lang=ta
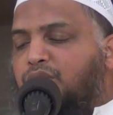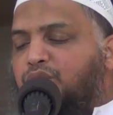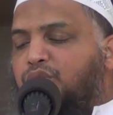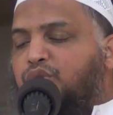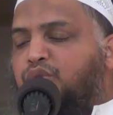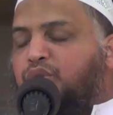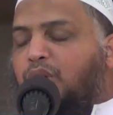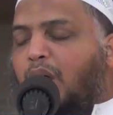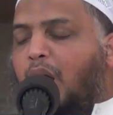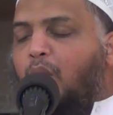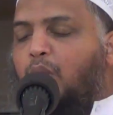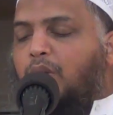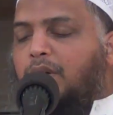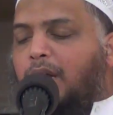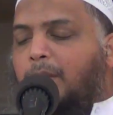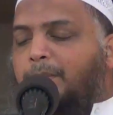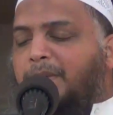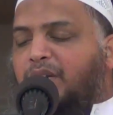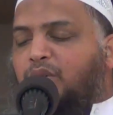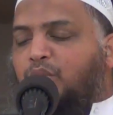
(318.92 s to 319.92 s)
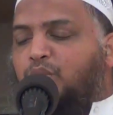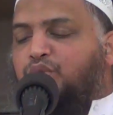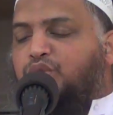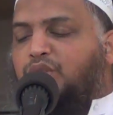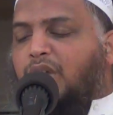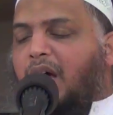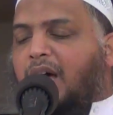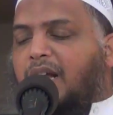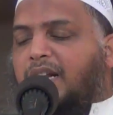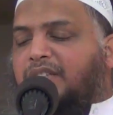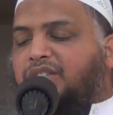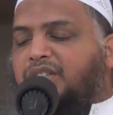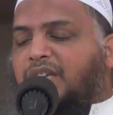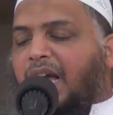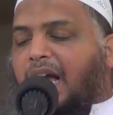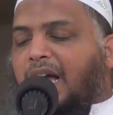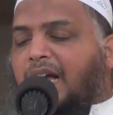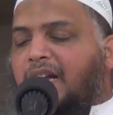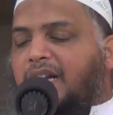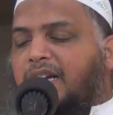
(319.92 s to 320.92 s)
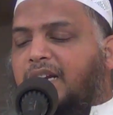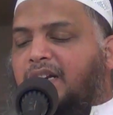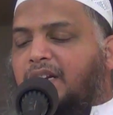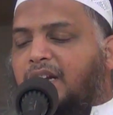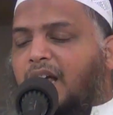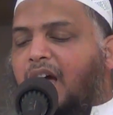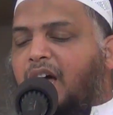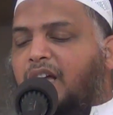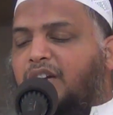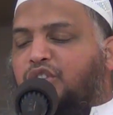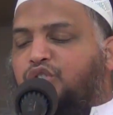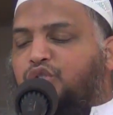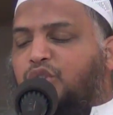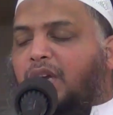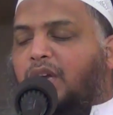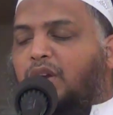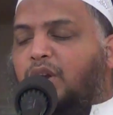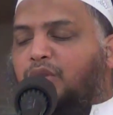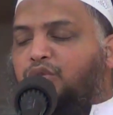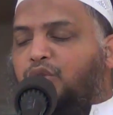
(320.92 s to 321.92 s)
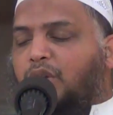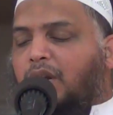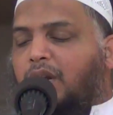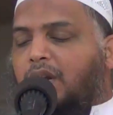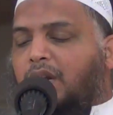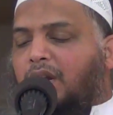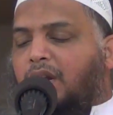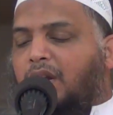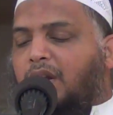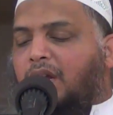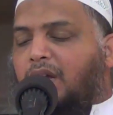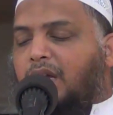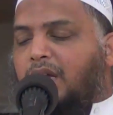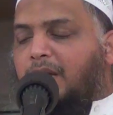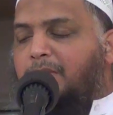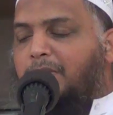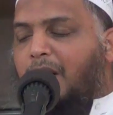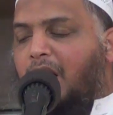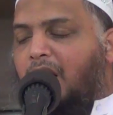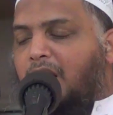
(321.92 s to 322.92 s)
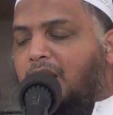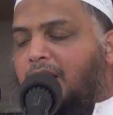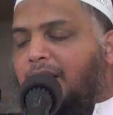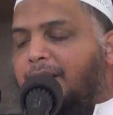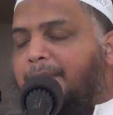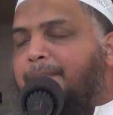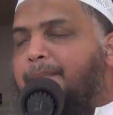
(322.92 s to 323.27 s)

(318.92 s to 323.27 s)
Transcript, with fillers: யுஸ்கௌன மின் உசாரத்தி அஹ்லின் நார் தீனத்தில் ஹிபால்